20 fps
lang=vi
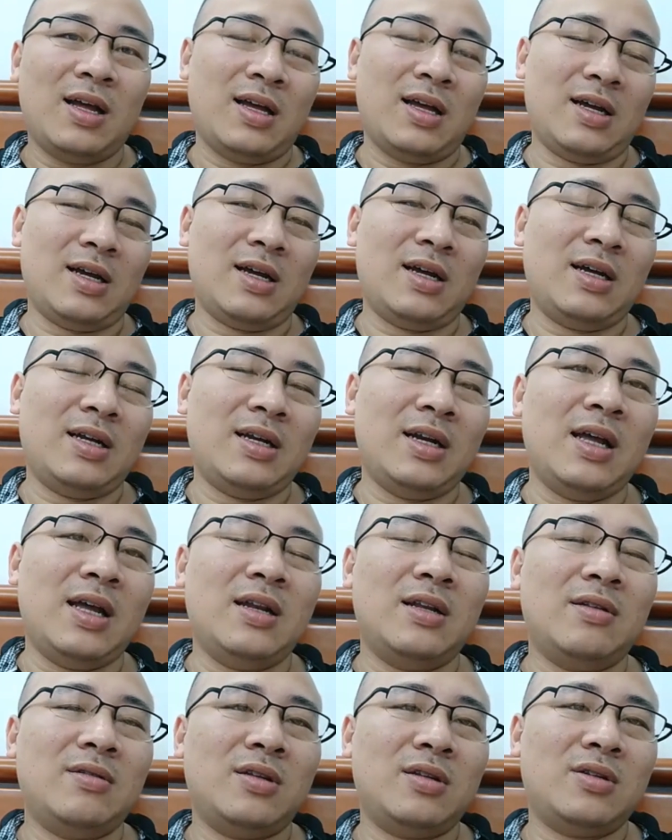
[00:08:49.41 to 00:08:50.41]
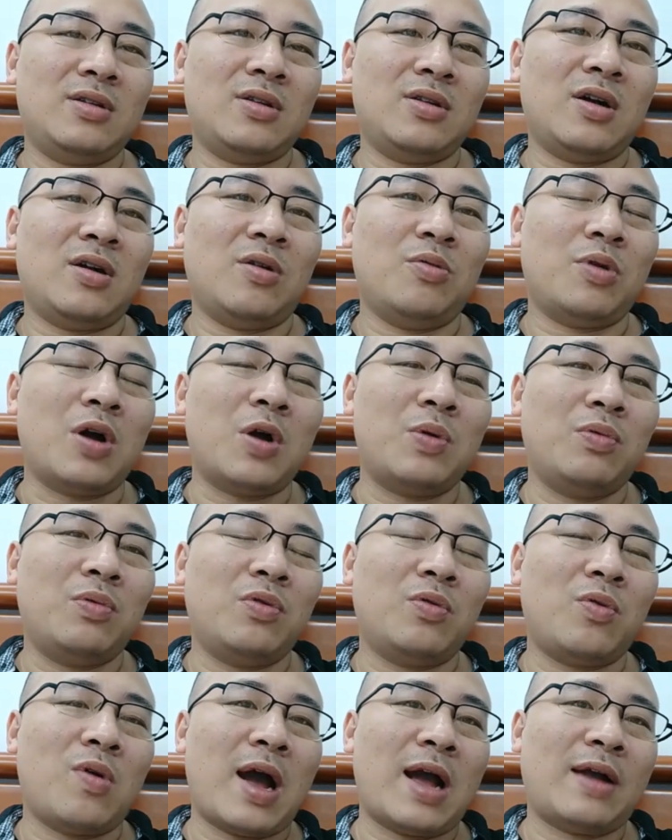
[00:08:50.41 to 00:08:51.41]
À, đến Hồng
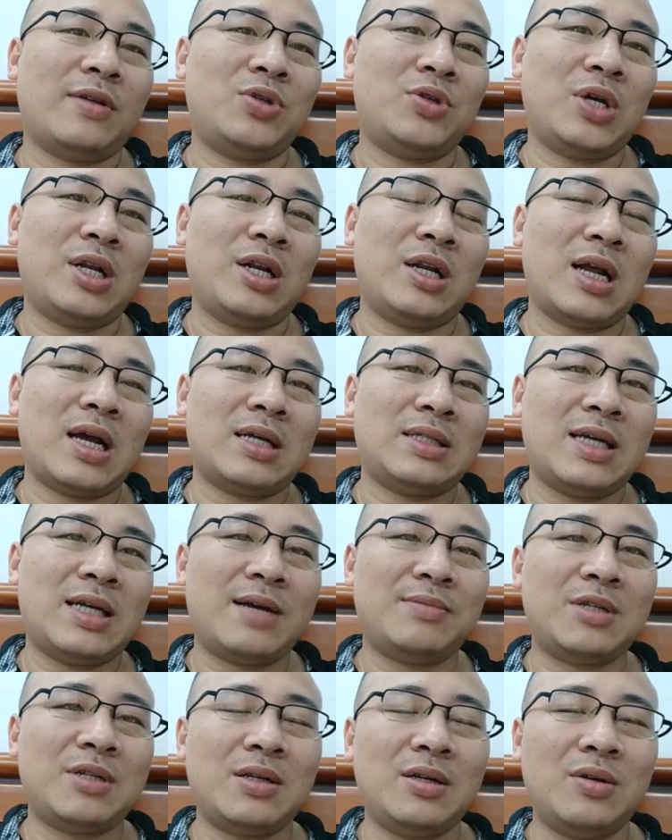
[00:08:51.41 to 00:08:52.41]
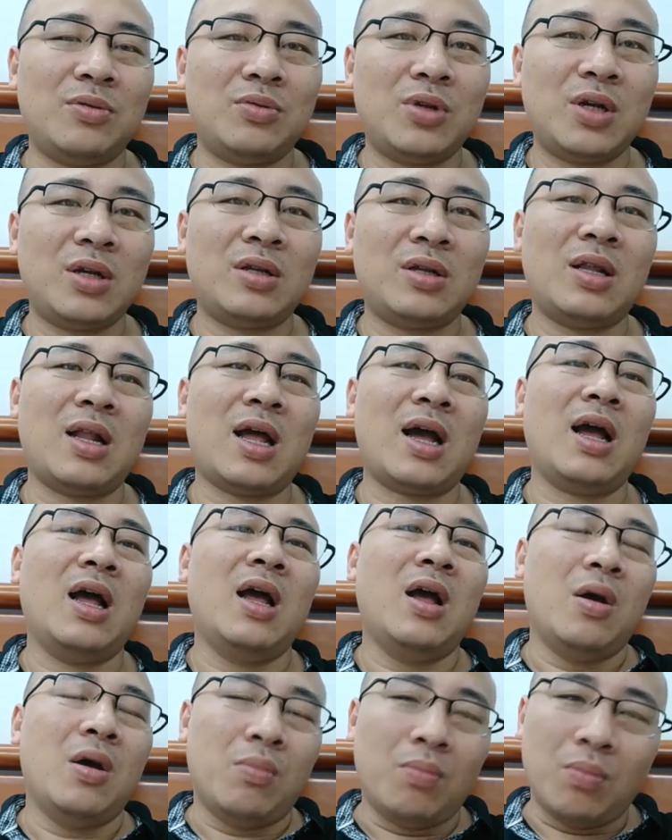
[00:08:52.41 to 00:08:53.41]
Kông ngoài chuyện là chị em rất yêu thích là
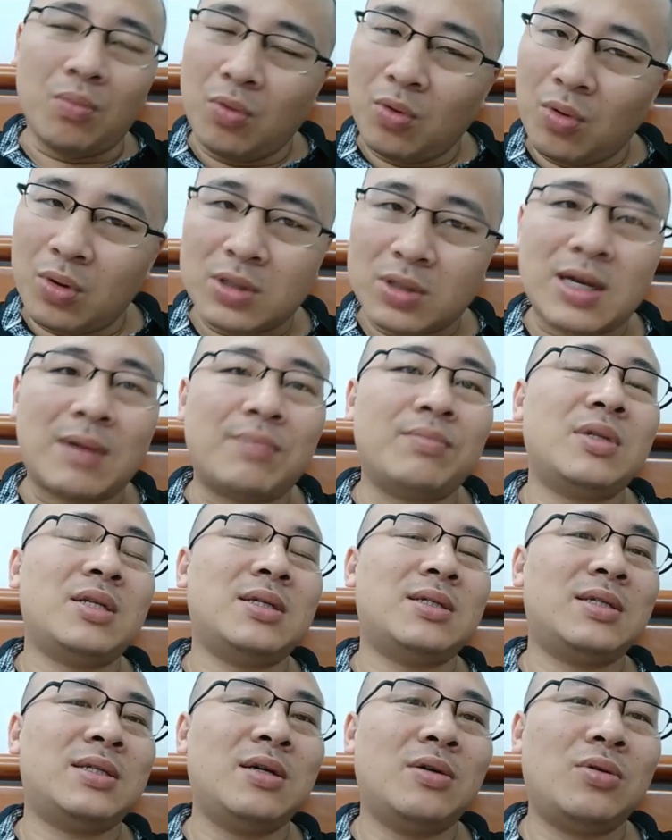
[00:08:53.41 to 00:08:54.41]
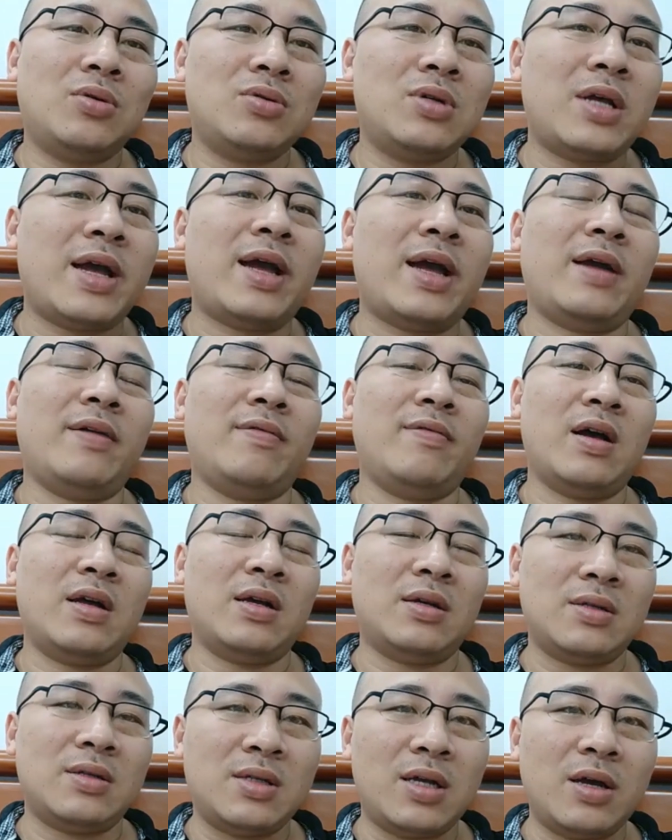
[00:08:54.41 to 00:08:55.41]
mua sắm thì siêu rẻ
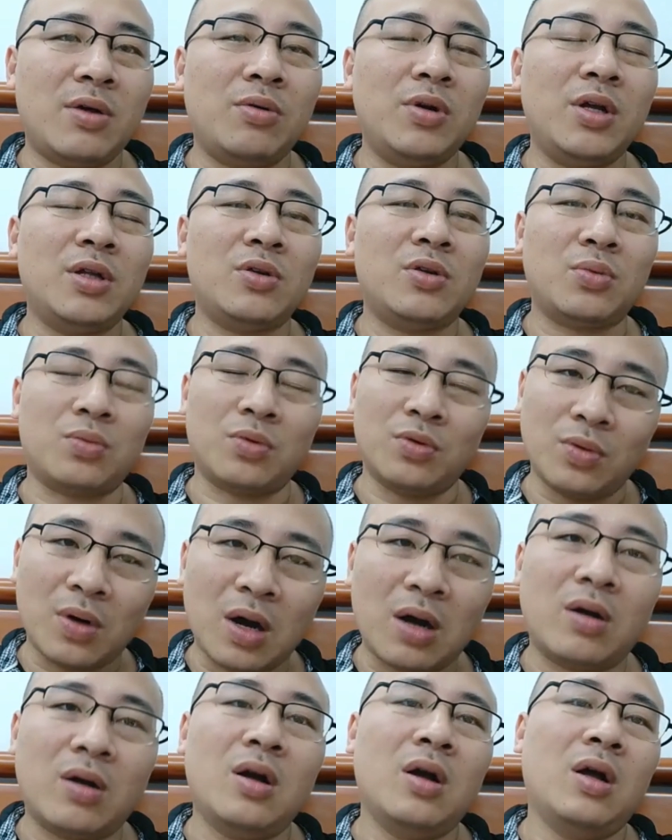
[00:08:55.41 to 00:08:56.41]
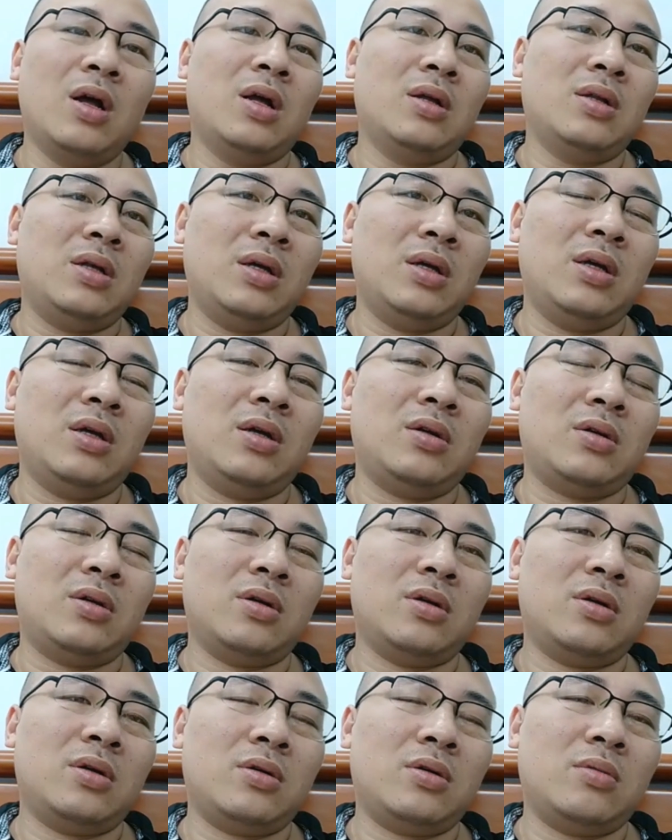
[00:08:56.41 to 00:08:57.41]
và sale liên tục, đúng không ạ? Thì
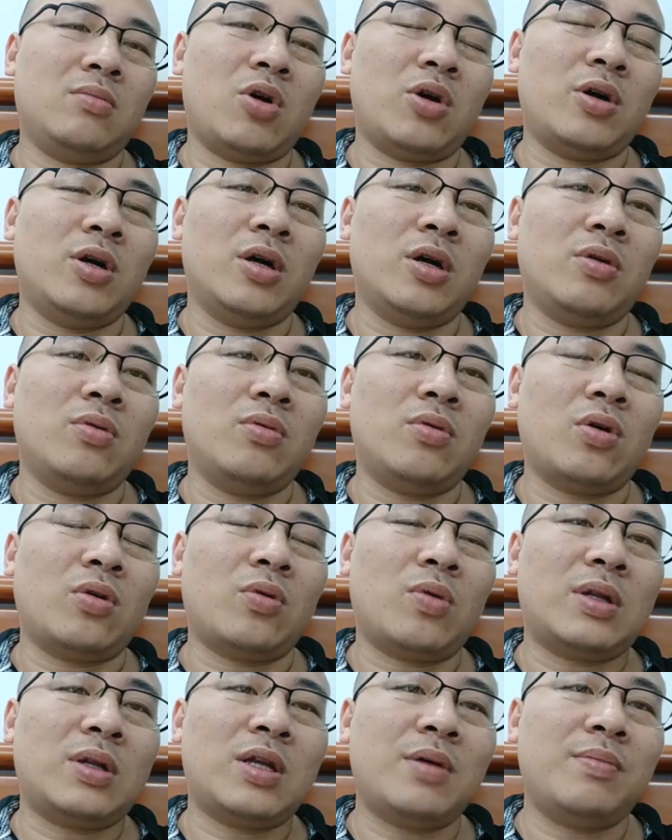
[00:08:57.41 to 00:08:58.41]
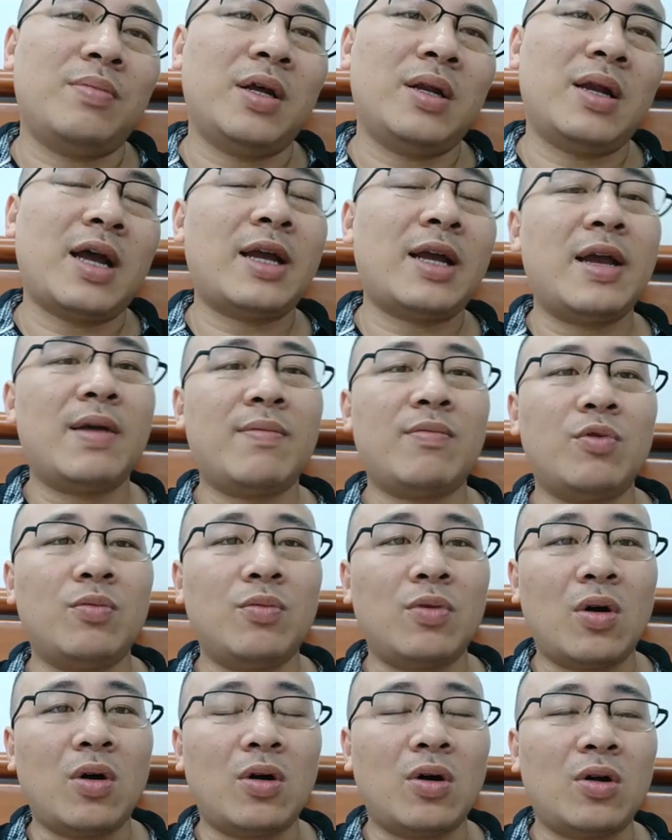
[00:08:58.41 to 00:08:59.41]
mọi người cũng còn quan tâm đến, anh em
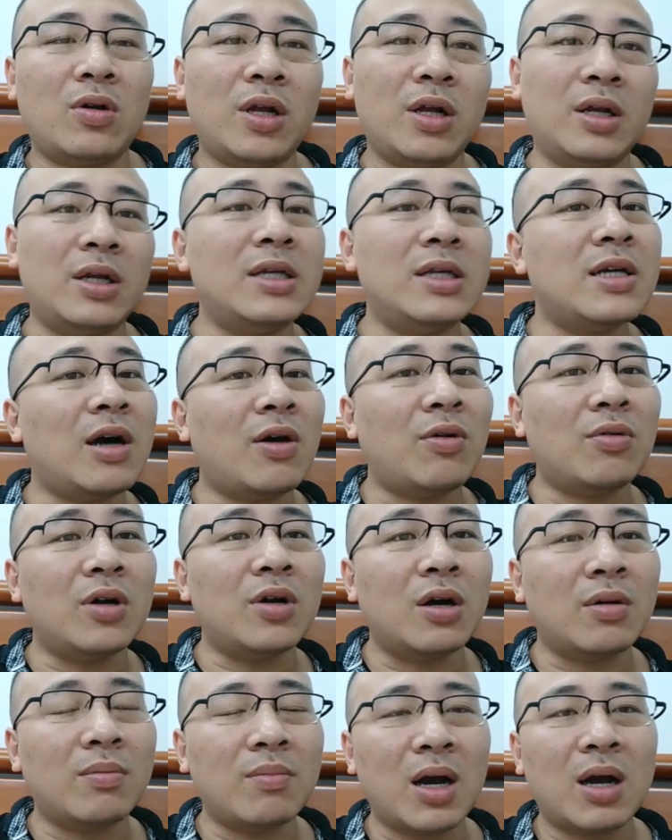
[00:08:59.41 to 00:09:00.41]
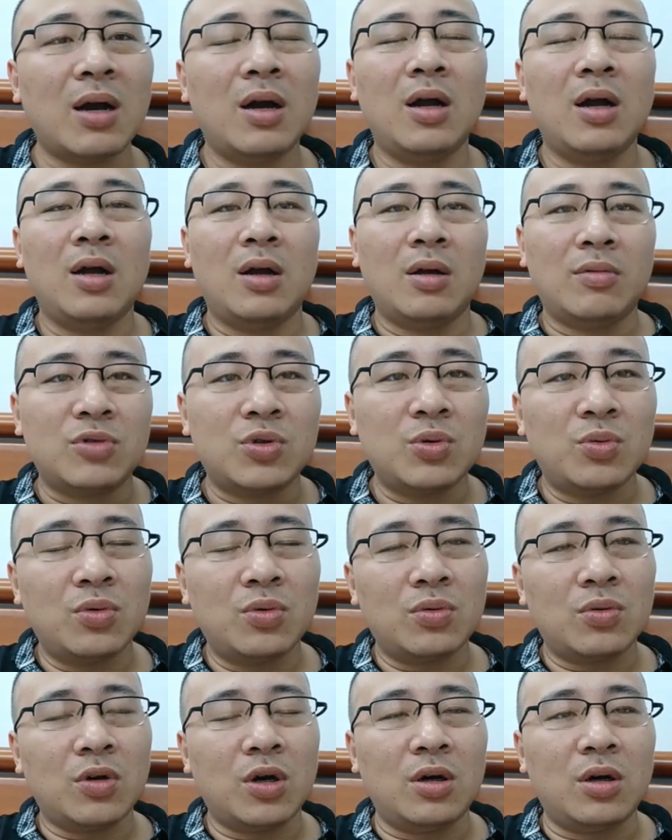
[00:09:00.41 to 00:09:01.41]
cũng có thể đi nhậu được mà.
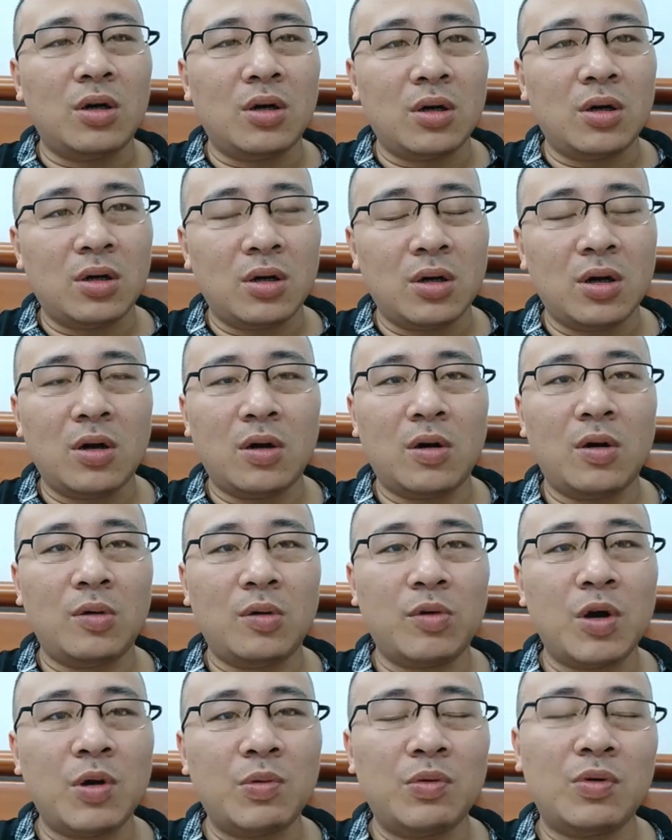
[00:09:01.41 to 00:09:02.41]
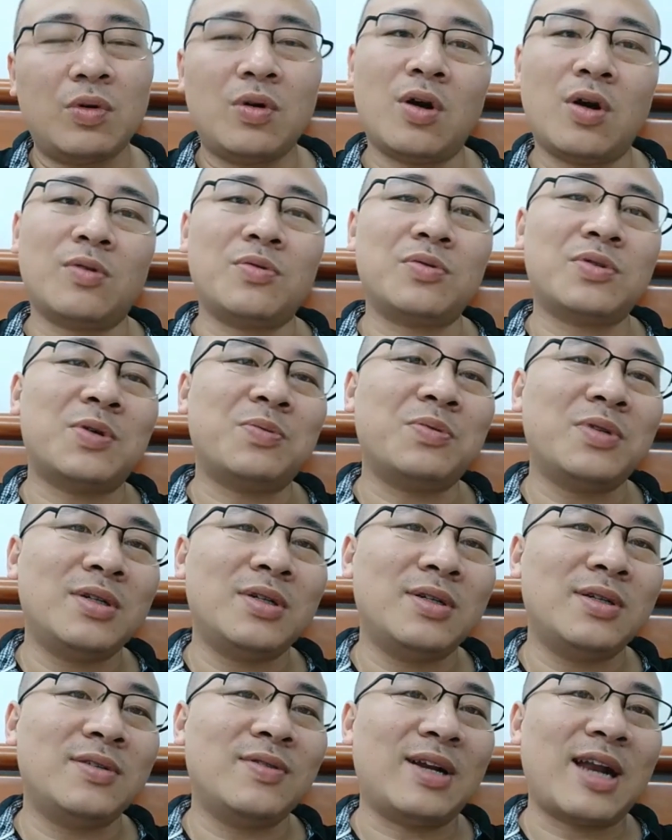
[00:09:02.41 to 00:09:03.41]
Chung ở Hồng Kông họ cũng giống
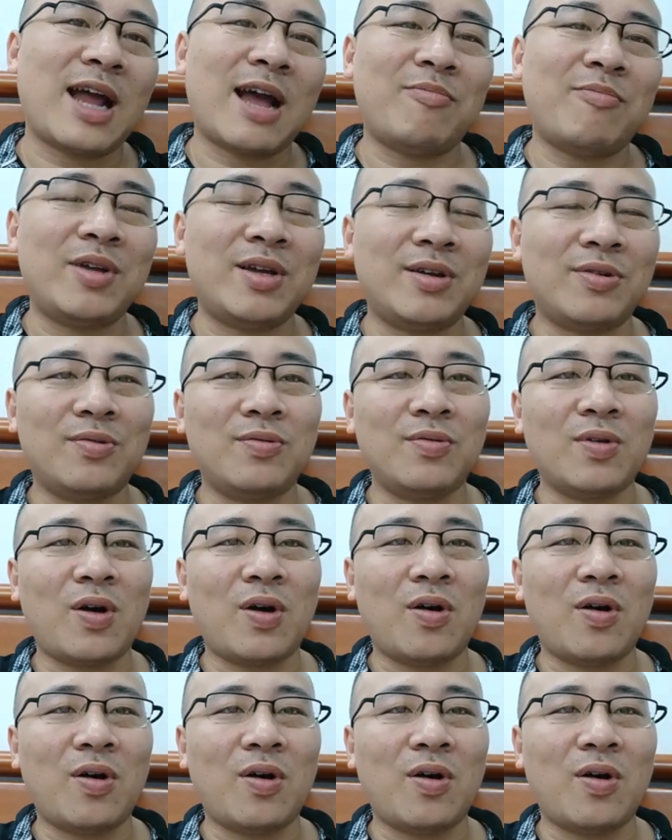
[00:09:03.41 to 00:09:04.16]
như Việt Nam mình, cũng